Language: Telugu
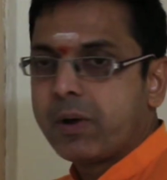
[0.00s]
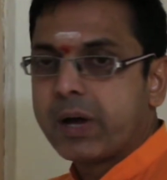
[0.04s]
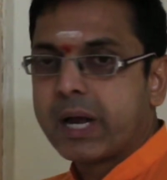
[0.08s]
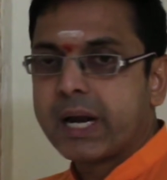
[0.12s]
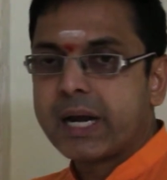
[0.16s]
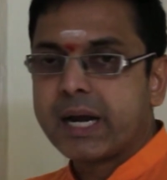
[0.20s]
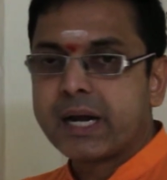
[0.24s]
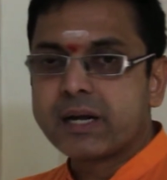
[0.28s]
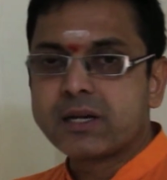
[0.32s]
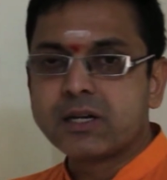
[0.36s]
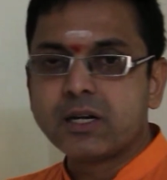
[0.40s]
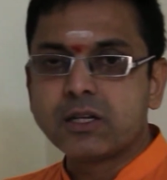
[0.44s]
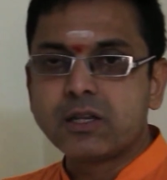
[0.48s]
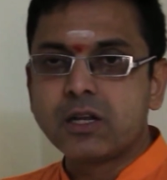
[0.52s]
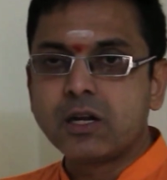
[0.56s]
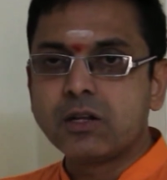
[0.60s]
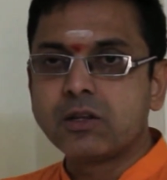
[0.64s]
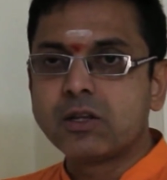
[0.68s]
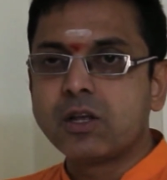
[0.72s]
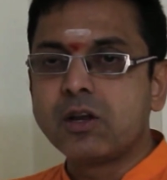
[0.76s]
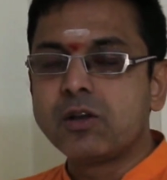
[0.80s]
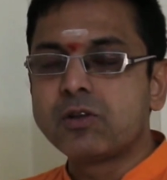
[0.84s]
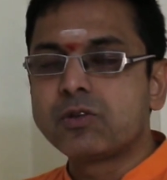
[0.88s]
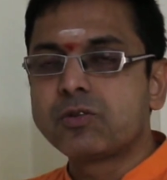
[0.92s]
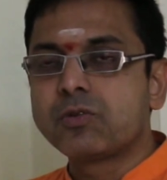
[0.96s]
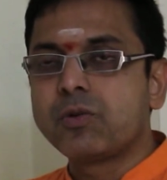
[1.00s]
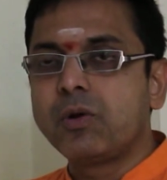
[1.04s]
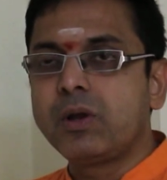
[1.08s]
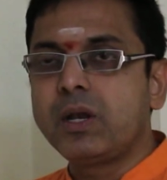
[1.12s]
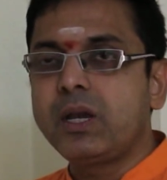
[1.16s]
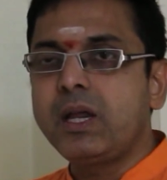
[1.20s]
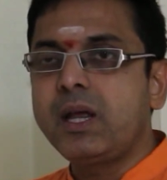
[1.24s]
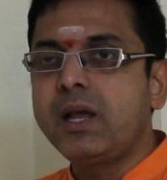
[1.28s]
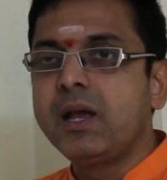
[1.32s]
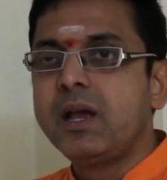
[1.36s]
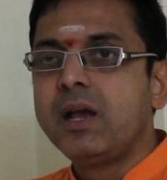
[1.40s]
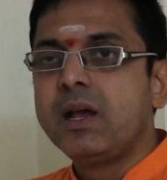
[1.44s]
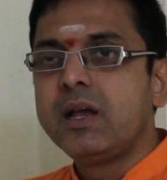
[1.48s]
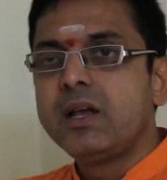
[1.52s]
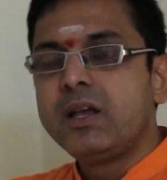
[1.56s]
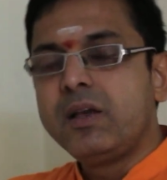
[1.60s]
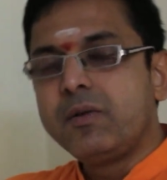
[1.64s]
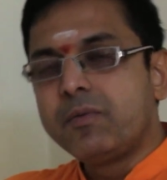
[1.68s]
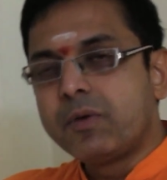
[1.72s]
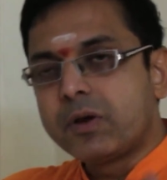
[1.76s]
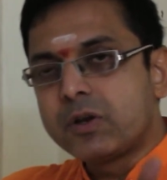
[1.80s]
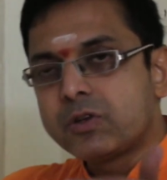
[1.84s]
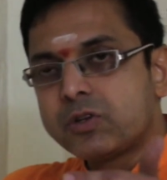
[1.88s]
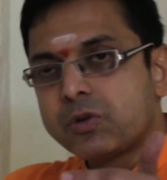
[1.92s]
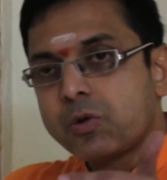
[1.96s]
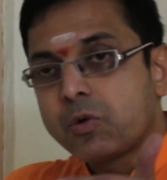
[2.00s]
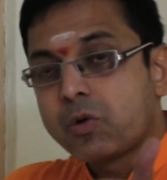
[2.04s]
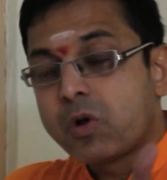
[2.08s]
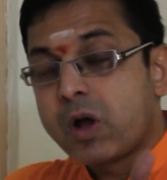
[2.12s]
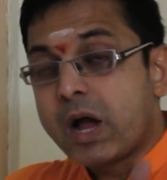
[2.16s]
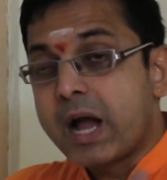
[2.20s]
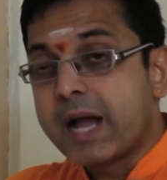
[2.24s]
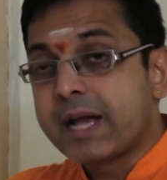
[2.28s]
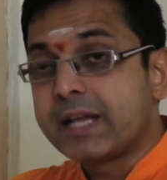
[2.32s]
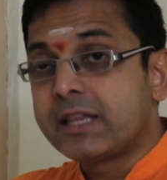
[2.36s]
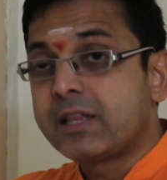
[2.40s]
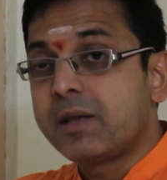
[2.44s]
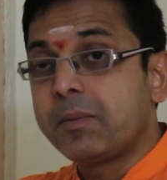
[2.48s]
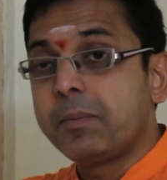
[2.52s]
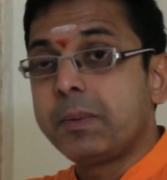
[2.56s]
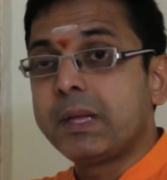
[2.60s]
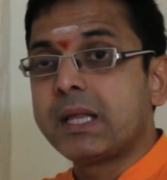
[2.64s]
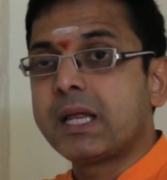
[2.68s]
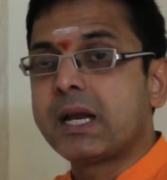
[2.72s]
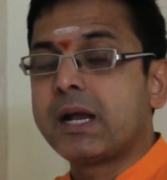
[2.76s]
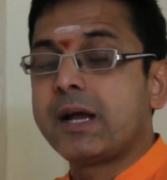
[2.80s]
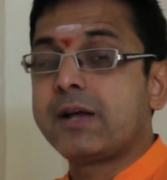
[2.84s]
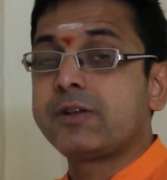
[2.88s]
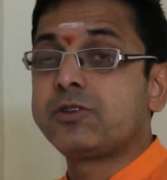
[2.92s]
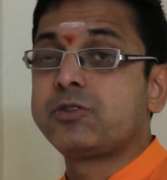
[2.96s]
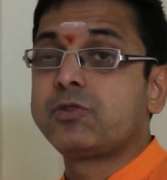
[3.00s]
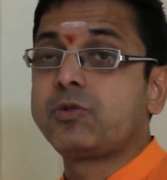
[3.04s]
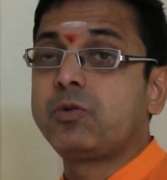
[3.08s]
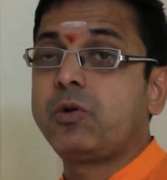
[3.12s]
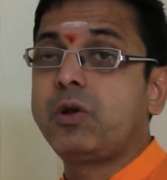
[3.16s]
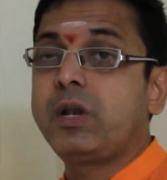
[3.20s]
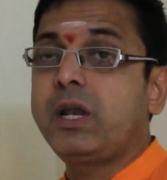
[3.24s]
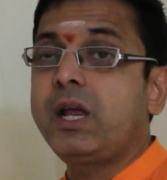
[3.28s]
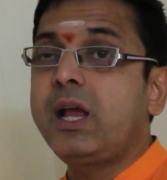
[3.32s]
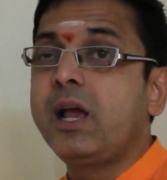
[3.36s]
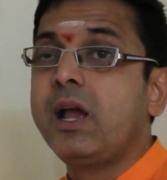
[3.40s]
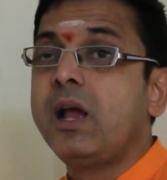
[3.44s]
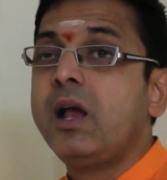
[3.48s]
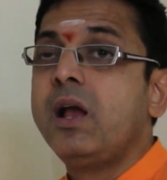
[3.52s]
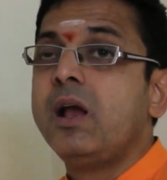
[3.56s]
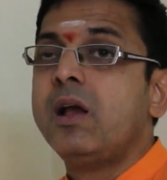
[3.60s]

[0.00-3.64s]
ఒక నక్షత్రం తెలుసుకొని ఈ వరుస ఒక కాగితం మీద రాసుకొని